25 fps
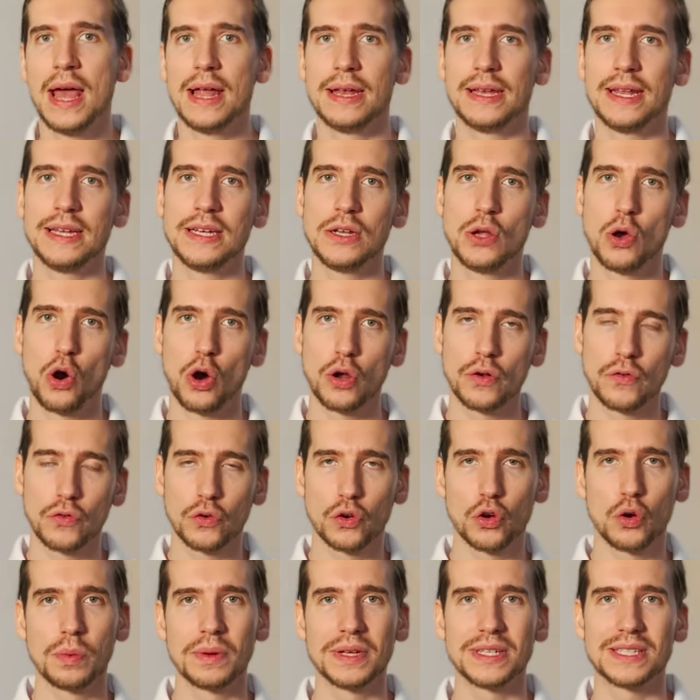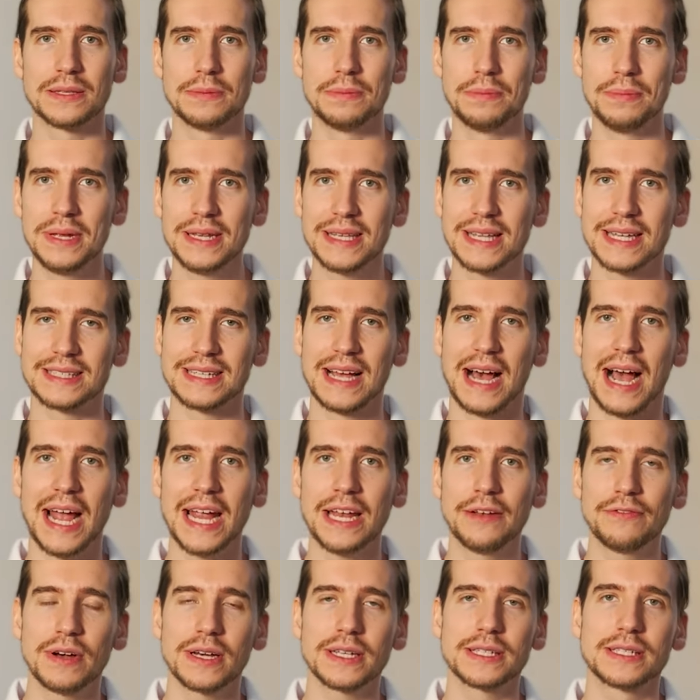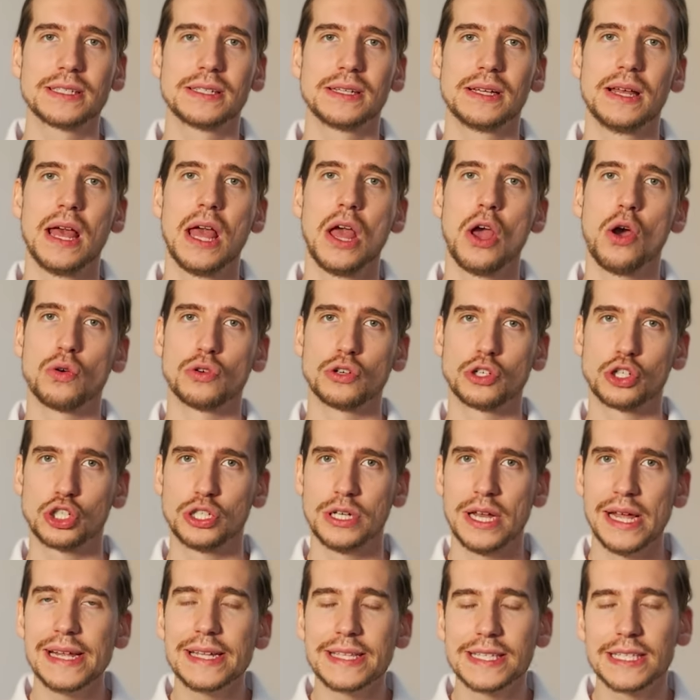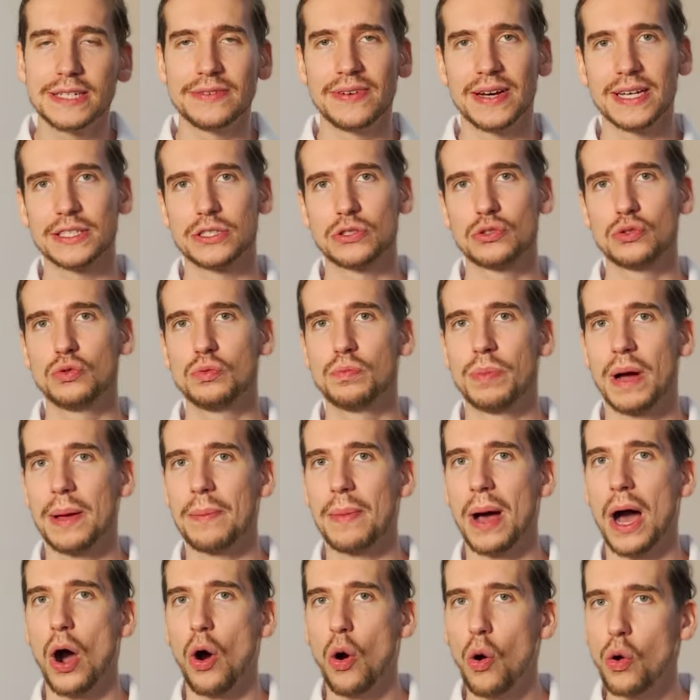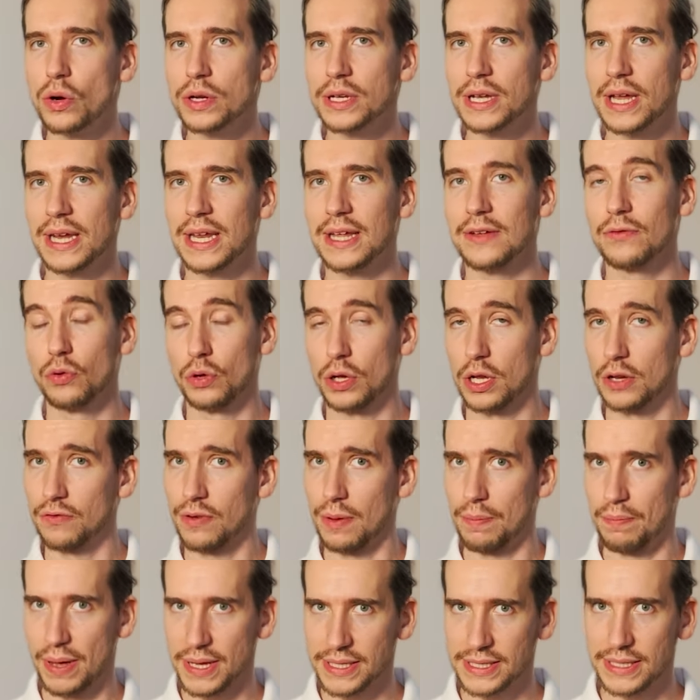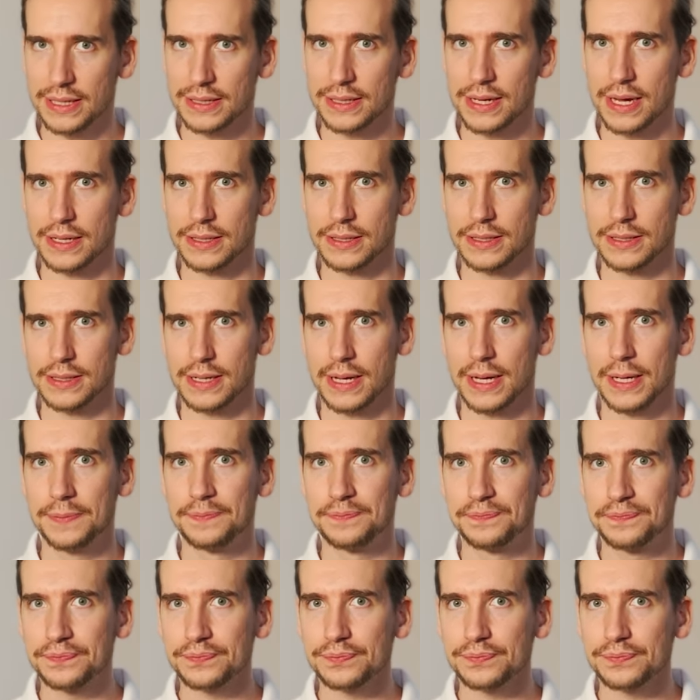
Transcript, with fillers: Denn die Hornwirkung ist mit das einfachste und schnellste, was du beim Augentraining wirklich verbessern kannst. Ja?